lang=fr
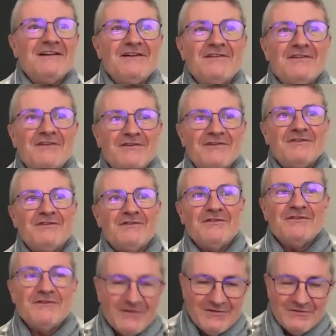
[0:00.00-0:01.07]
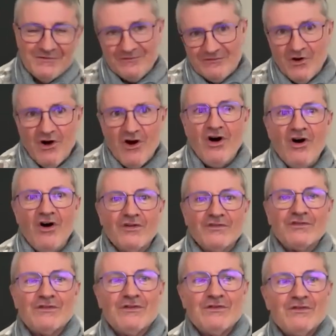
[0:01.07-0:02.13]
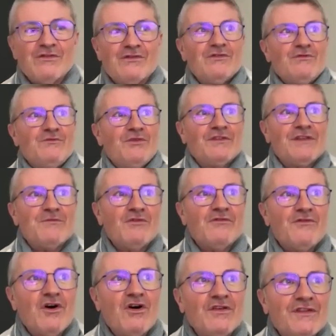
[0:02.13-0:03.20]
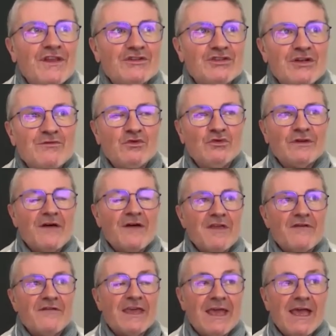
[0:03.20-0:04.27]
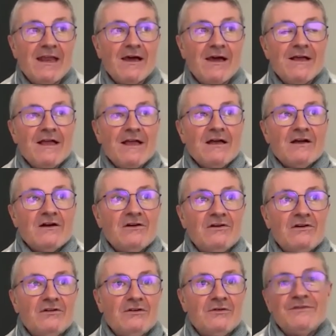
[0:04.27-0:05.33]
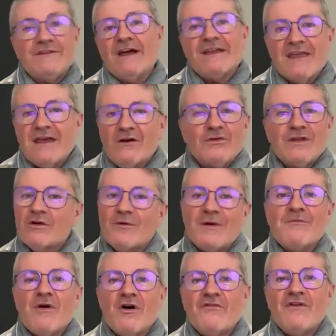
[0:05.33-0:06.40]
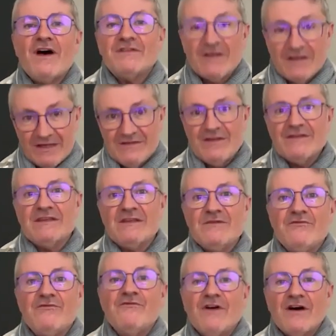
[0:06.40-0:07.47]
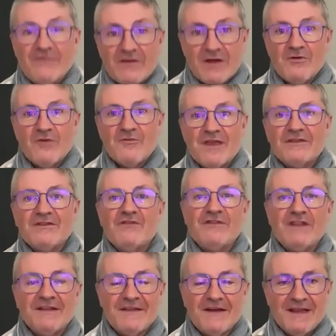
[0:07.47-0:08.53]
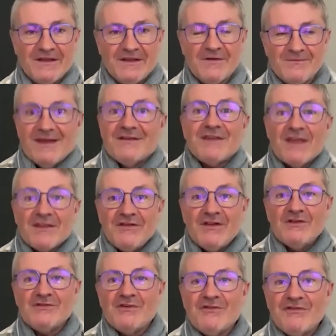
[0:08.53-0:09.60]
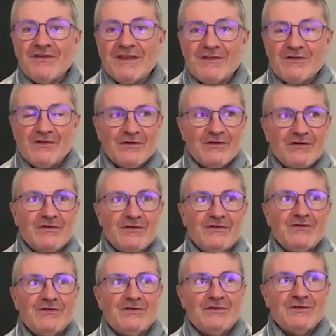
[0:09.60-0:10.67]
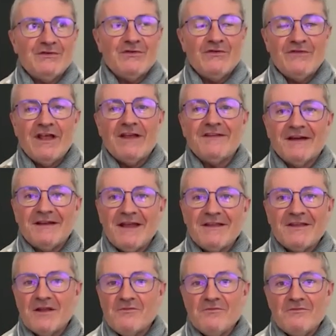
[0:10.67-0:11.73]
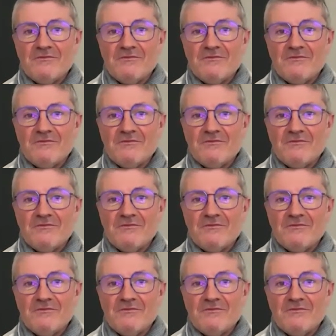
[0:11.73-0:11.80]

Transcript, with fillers: euh, Florence, euh, une pensée pour Florence, hein, j'ai beaucoup travaillé avec elle, euh, derrière, on est complètement en phase et c'est ce qui me va vraiment bien dans Ville Internet. Cette philosophie de, de Ville Internet, elle